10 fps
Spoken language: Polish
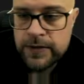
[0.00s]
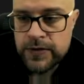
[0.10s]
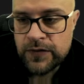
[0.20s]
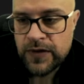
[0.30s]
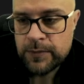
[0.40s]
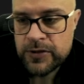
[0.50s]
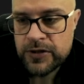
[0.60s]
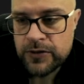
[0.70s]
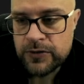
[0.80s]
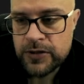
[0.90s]
Cofamy
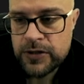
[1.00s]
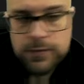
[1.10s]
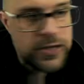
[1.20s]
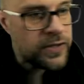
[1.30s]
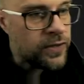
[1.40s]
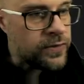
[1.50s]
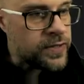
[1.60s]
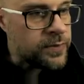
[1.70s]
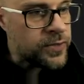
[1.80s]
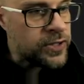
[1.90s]
się o 3 przed
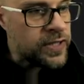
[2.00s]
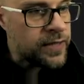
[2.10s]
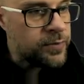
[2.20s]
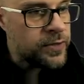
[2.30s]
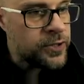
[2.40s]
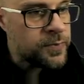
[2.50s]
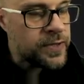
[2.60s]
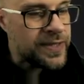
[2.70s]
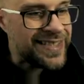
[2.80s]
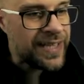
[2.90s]
końcem, czyli jak
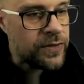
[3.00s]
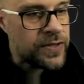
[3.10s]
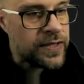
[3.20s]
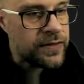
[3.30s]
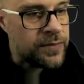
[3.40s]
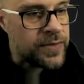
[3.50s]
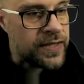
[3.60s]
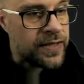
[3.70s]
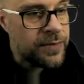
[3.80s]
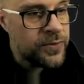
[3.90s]
byliśmy za ostatnim
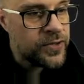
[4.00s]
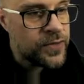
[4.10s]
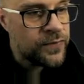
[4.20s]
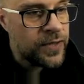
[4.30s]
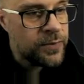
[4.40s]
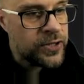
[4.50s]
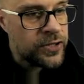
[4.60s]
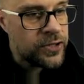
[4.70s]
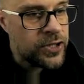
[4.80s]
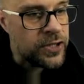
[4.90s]
zerem, to cofniemy
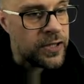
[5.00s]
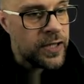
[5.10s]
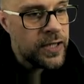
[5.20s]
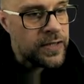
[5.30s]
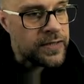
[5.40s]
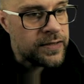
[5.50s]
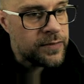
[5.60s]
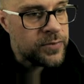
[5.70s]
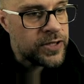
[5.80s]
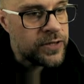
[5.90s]
się 3.
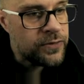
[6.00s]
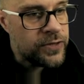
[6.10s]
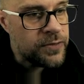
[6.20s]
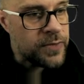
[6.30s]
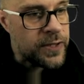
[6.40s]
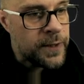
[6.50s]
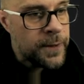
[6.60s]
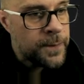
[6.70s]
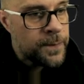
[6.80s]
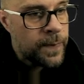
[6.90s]
Zatem przechodzimy
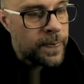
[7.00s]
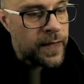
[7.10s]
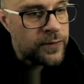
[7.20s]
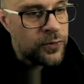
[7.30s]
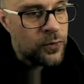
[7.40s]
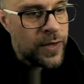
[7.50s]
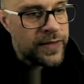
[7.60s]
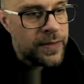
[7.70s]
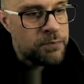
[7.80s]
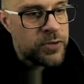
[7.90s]
tak
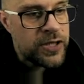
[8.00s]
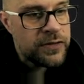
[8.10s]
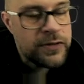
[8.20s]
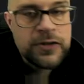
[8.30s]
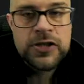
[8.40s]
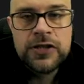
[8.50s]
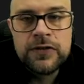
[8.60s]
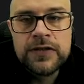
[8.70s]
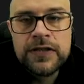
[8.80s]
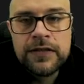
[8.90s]
dokładnie przed te
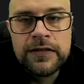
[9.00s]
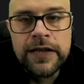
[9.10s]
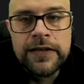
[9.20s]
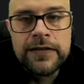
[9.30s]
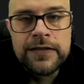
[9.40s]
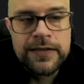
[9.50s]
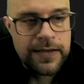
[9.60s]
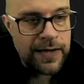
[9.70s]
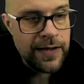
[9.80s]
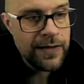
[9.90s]
trzy ostatnie
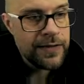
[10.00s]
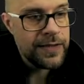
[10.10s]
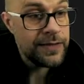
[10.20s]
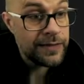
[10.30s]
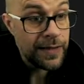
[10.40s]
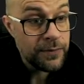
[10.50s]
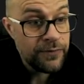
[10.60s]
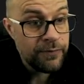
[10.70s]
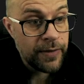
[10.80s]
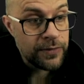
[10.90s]
zera i tam
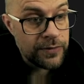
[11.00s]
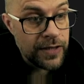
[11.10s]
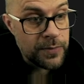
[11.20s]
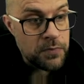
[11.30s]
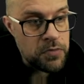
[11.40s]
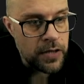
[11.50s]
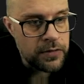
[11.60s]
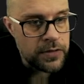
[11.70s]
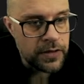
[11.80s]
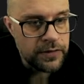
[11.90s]
wpakujemy
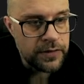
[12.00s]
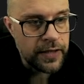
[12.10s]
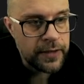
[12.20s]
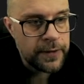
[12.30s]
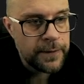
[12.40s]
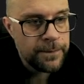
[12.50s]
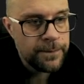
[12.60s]
5 jedynek.